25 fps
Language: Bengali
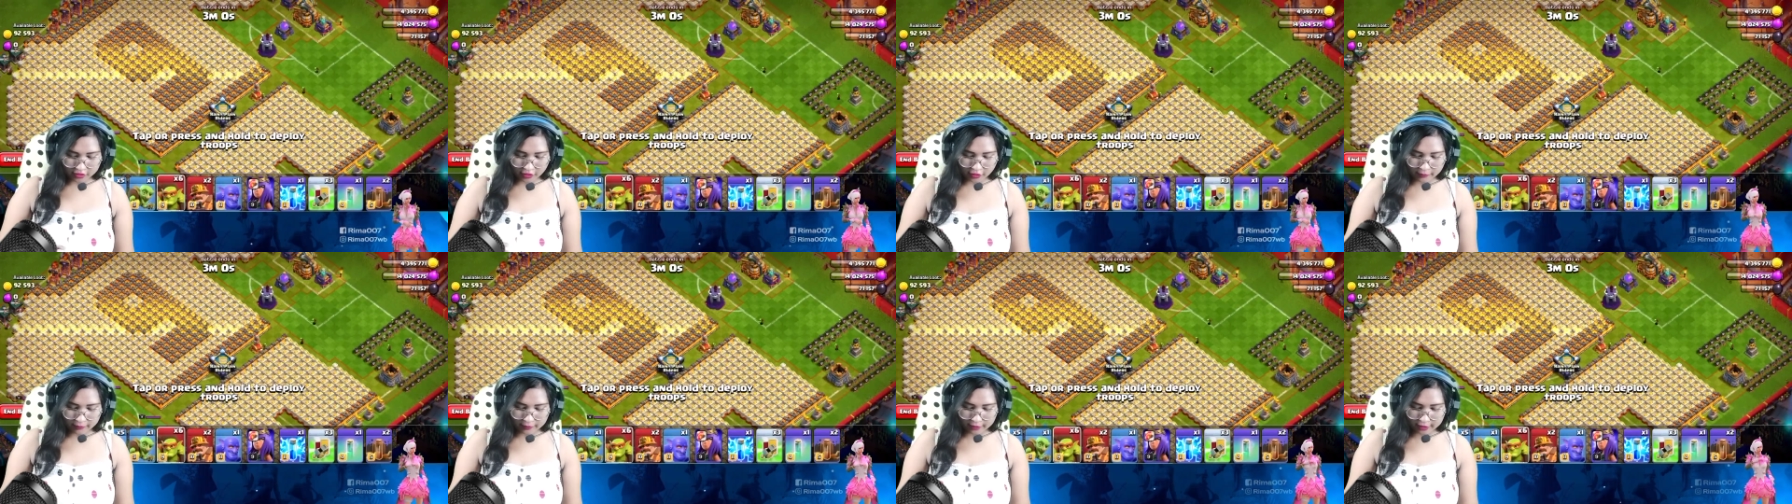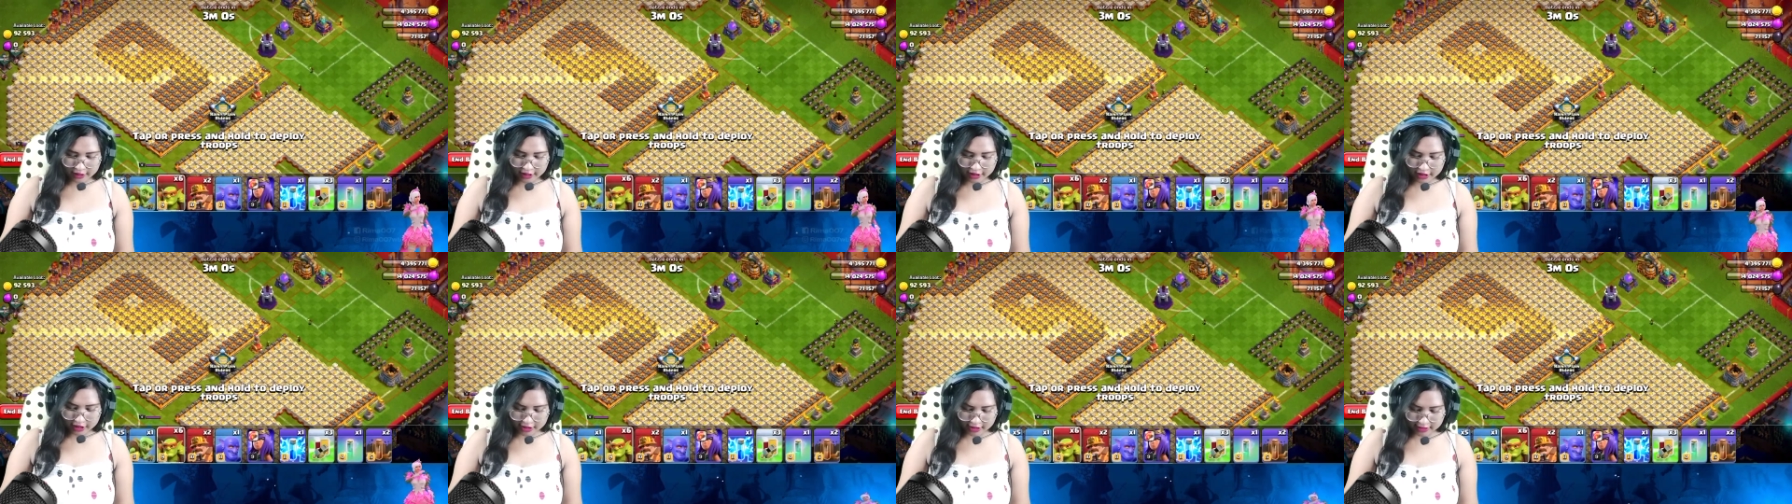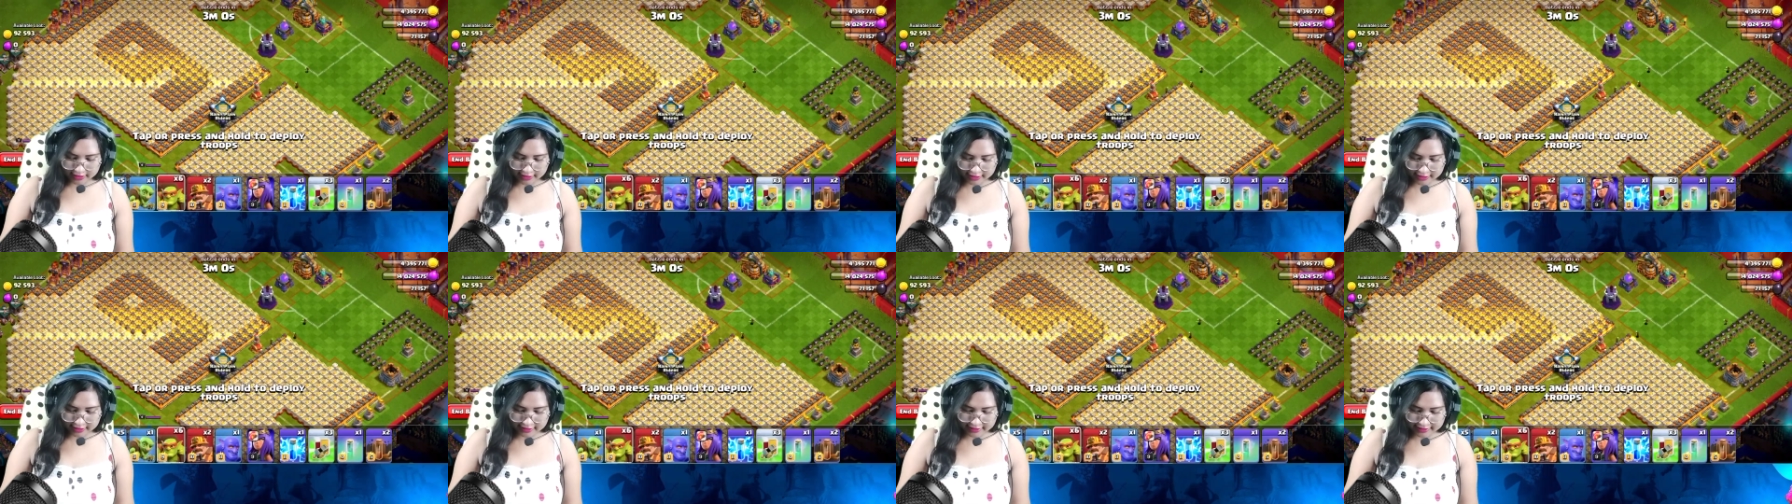গবলিনের
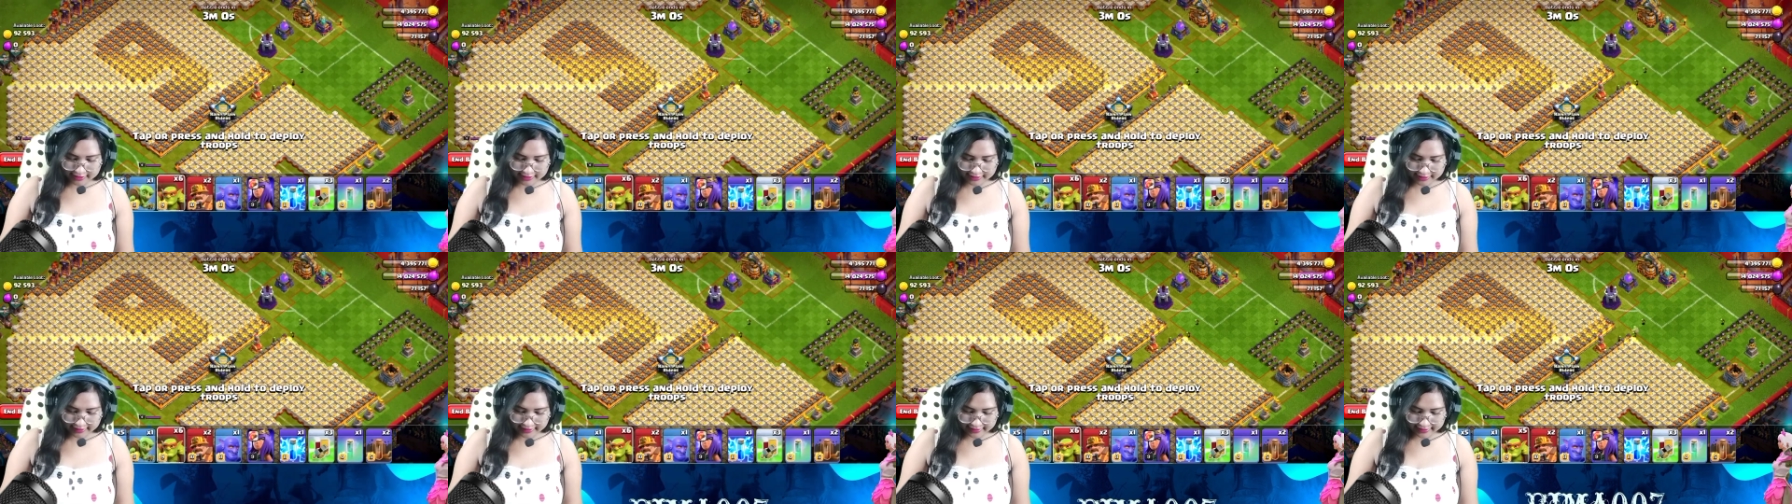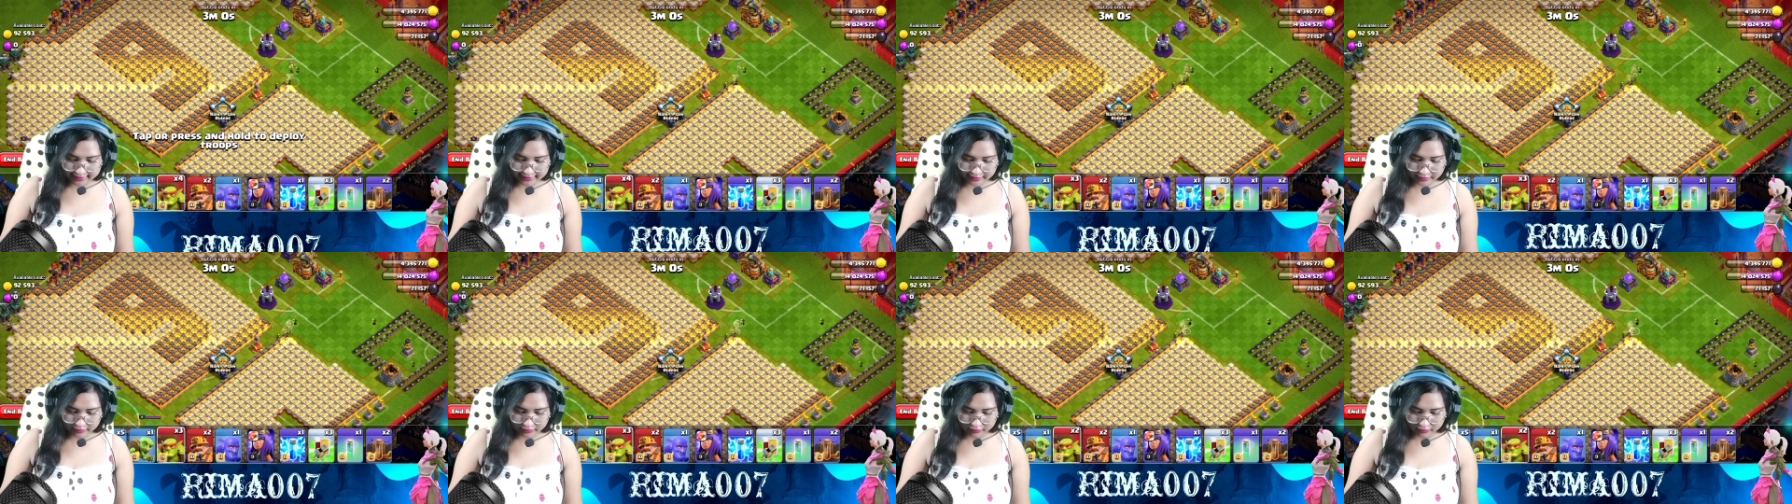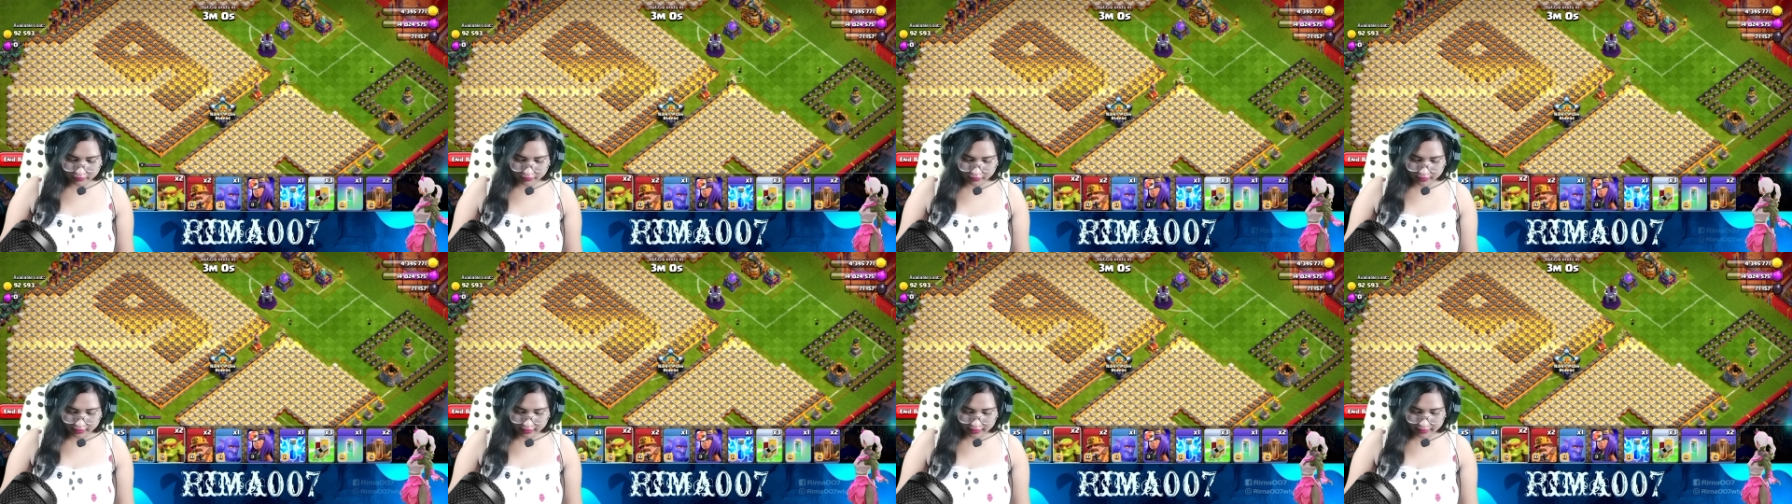সাথে সিসি টেক ডাউন
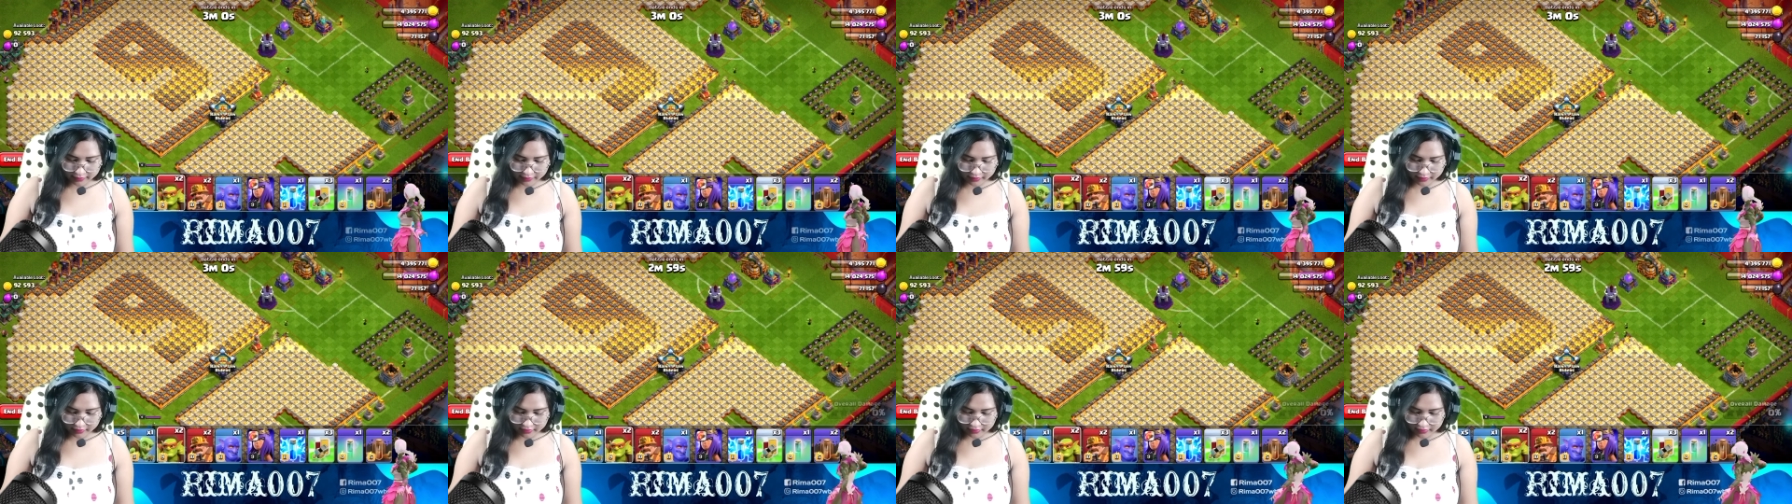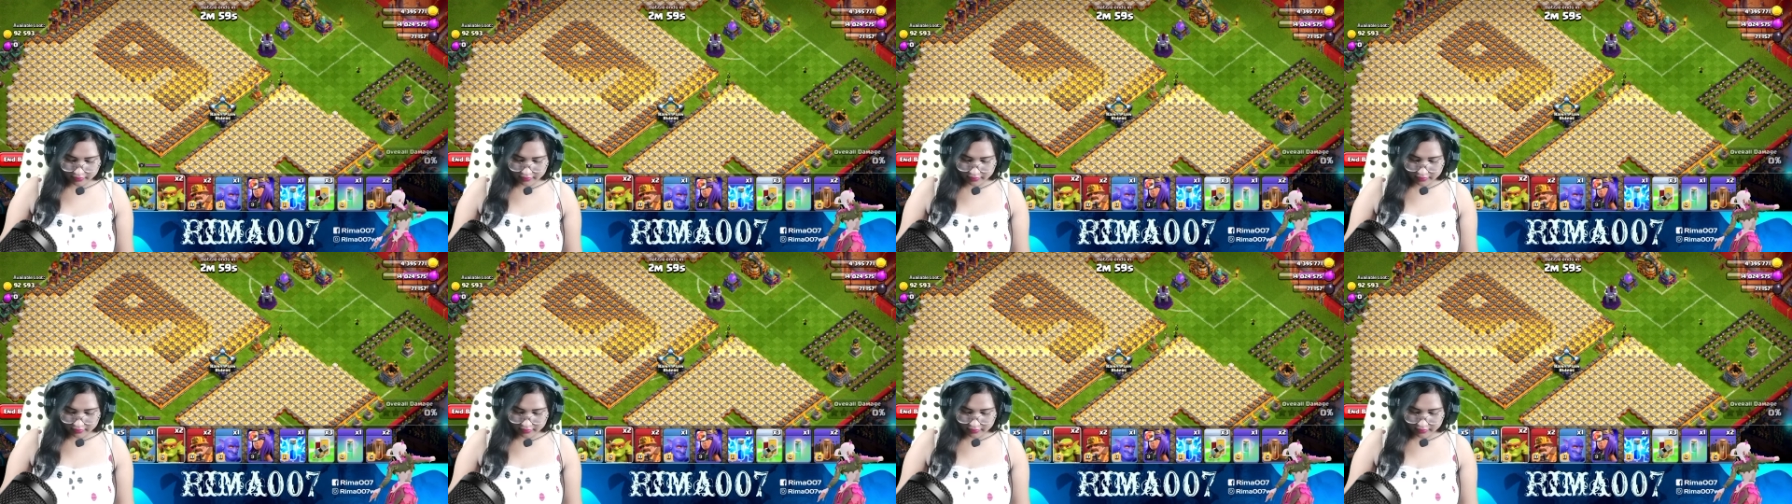করে নেব